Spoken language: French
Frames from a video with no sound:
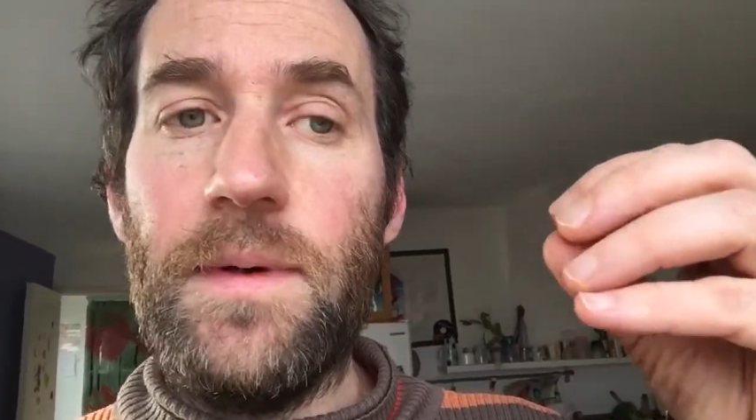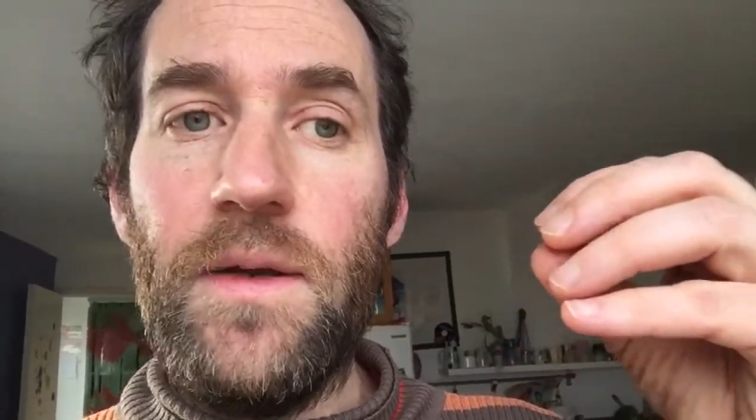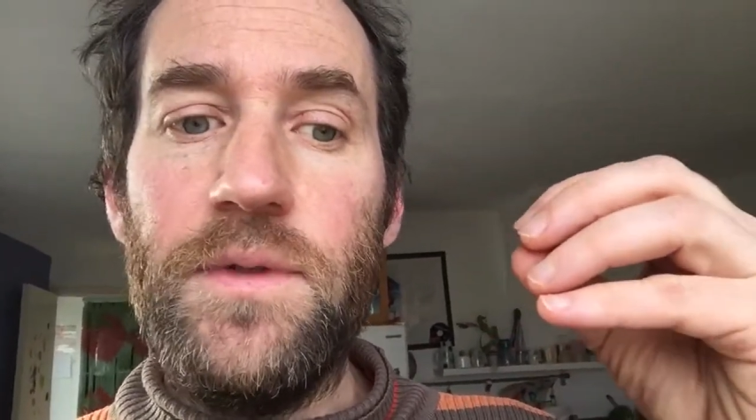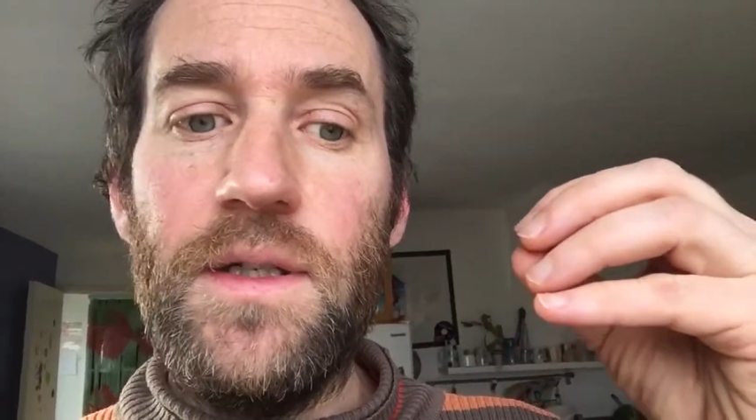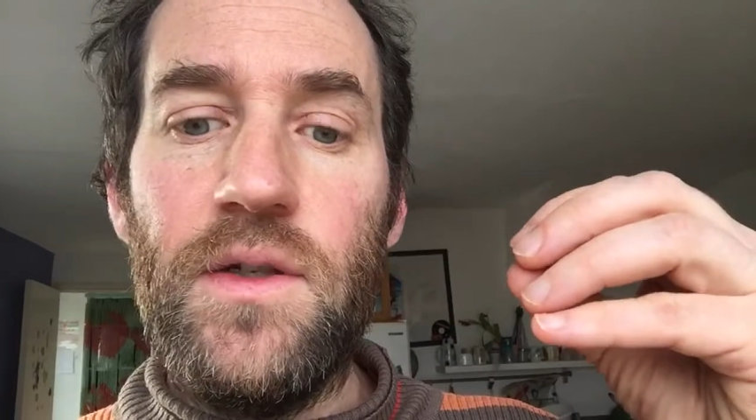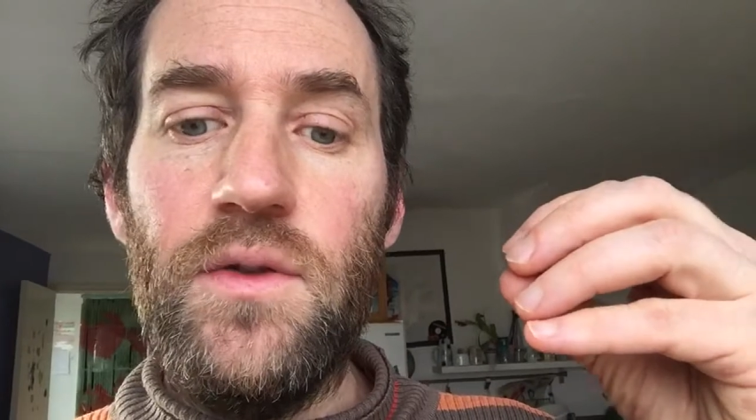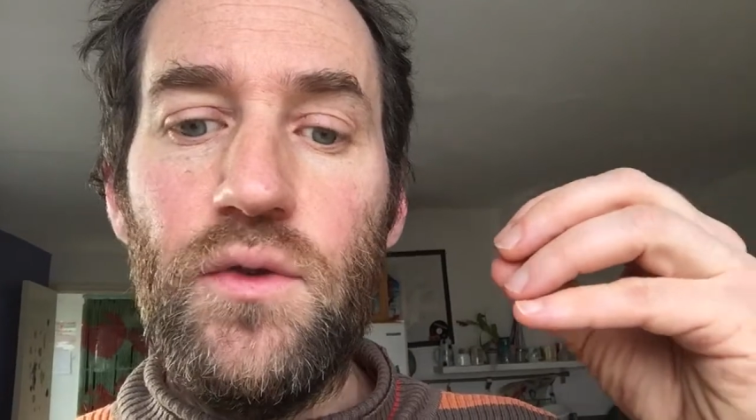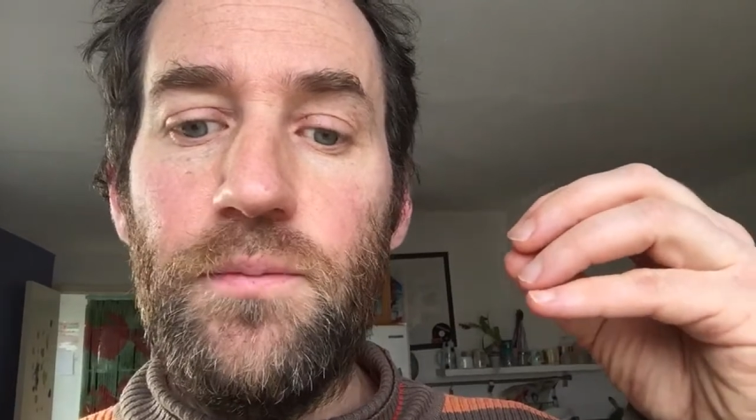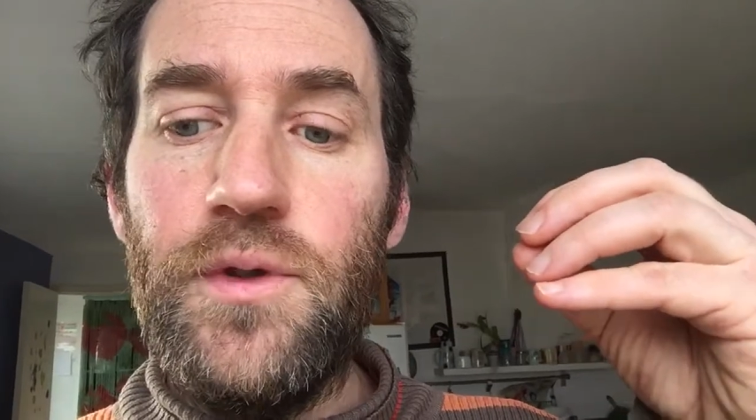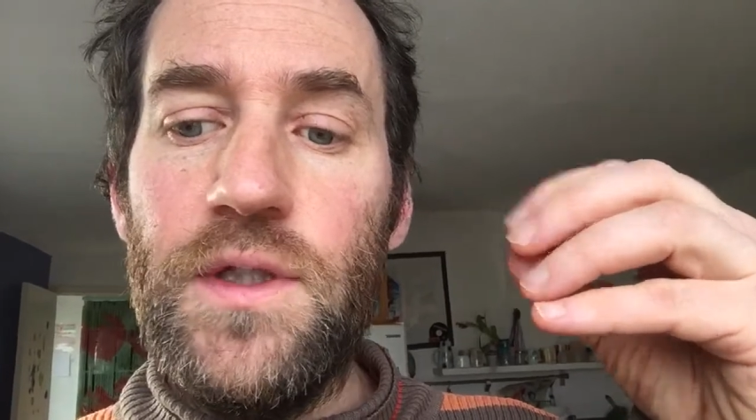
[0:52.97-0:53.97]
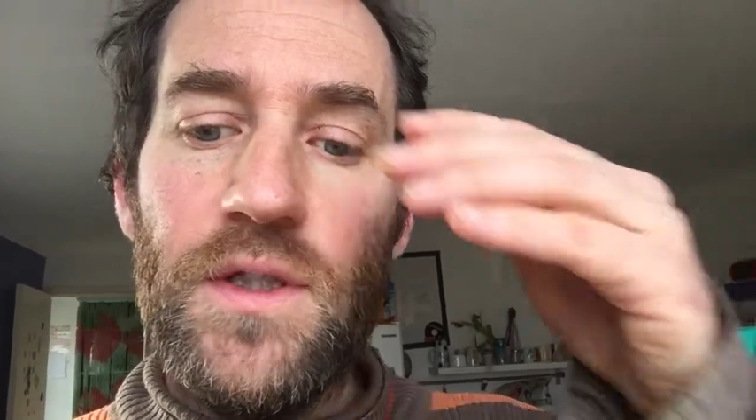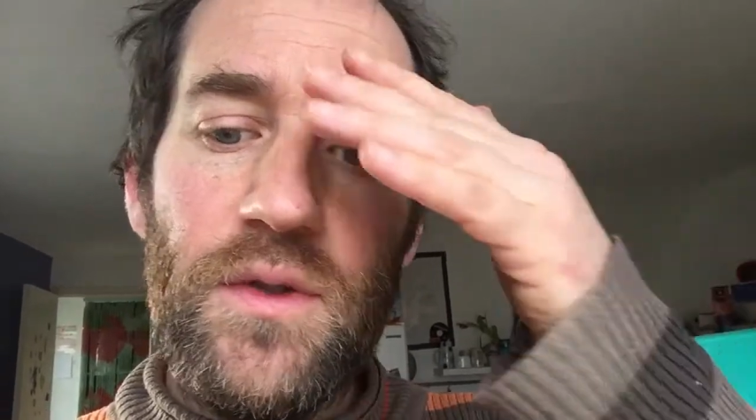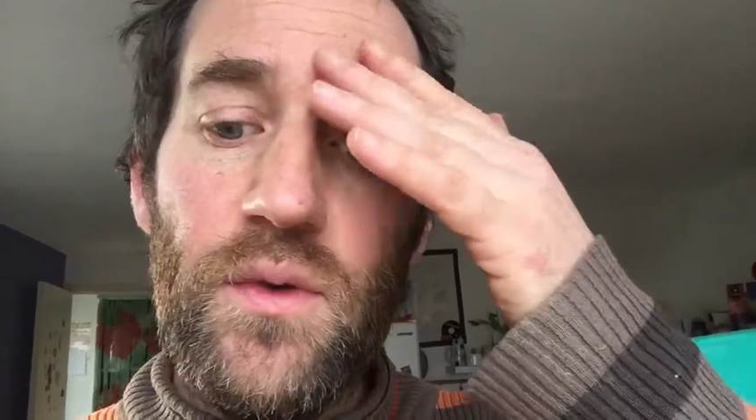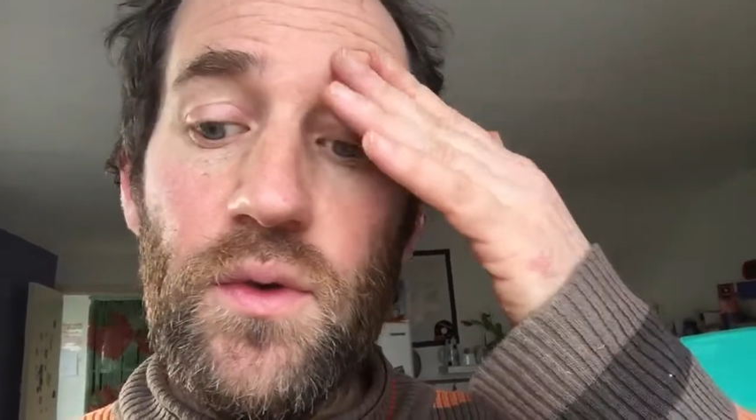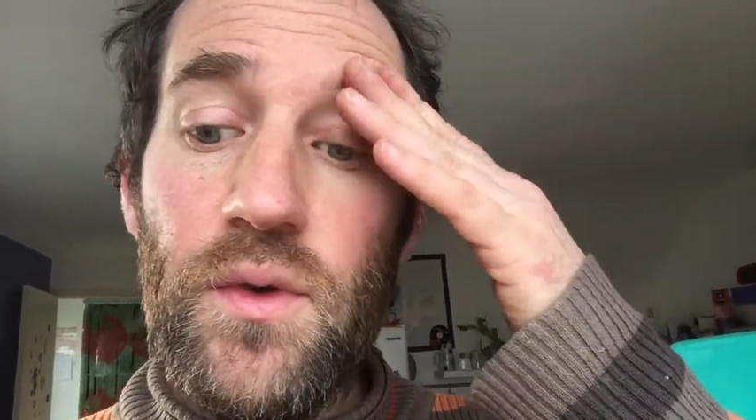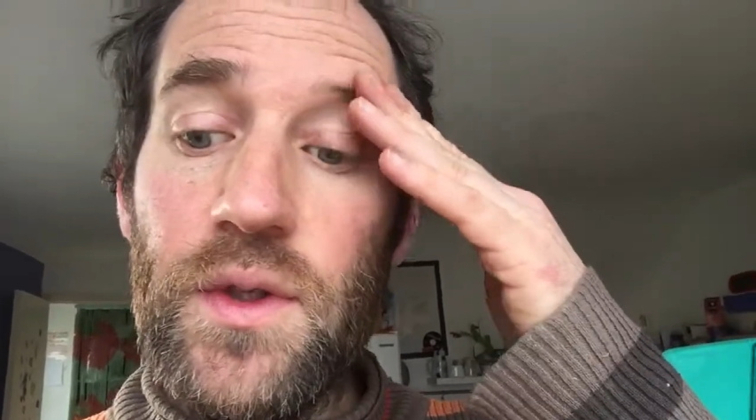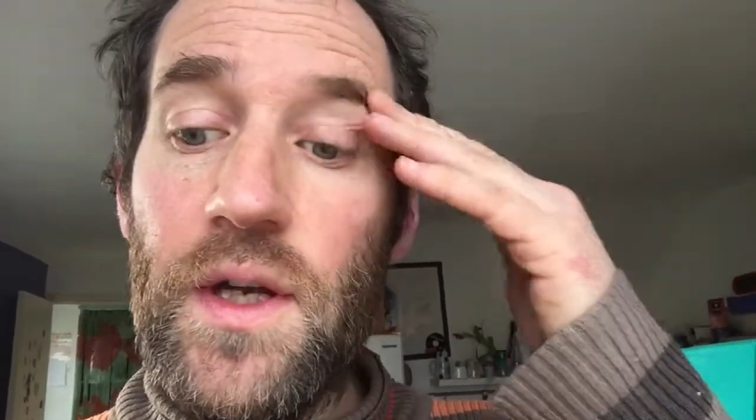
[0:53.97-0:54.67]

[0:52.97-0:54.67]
Par exemple, si c'est une supposition euh,